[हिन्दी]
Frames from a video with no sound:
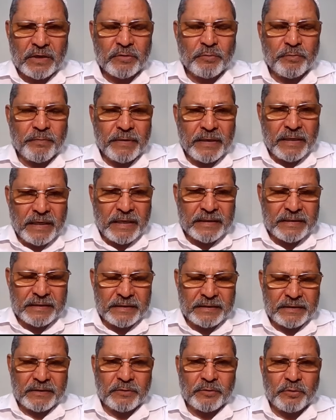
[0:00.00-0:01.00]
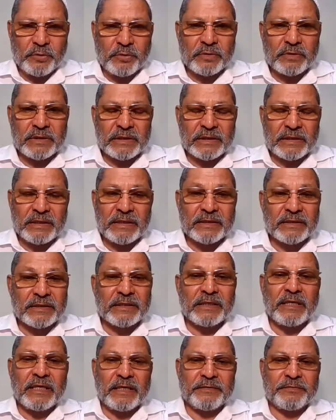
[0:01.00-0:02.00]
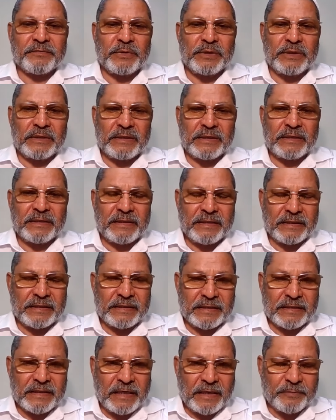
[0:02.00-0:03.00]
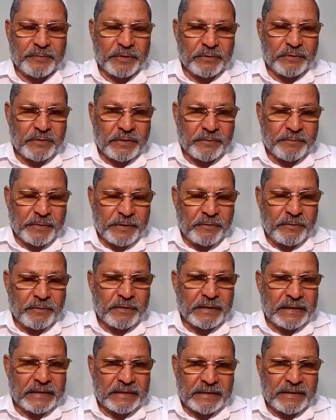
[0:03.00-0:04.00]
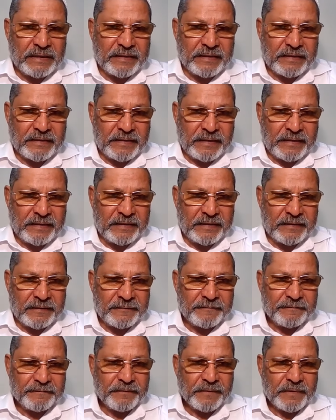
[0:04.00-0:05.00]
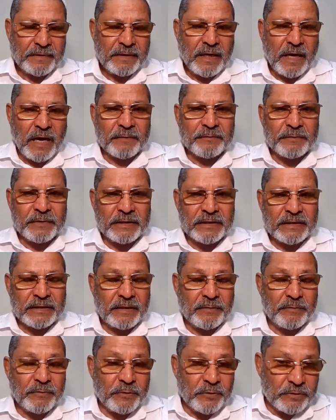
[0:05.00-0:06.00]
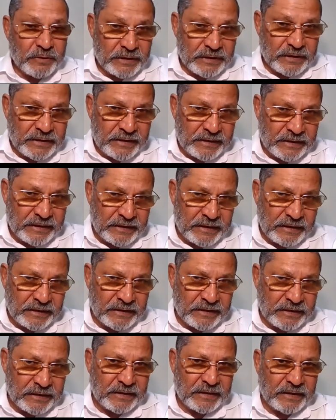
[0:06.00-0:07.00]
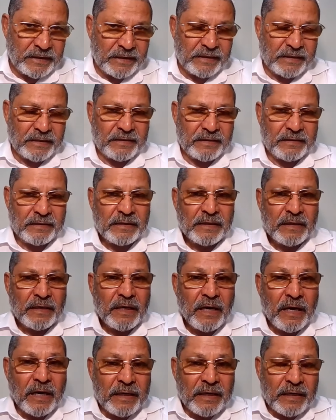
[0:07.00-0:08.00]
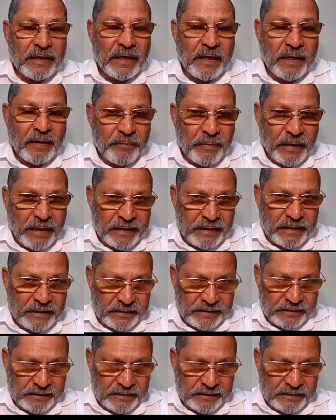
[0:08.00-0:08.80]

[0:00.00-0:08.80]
को मिला के लोग कितनी अच्छी लाइफ जी रहे हैं देखिएगा आप यूरोप के लोग कैसे रह रहे हैं आप देखिए हम लोग किस तरह से अच्छे से रह रहे हैं अगर हमारे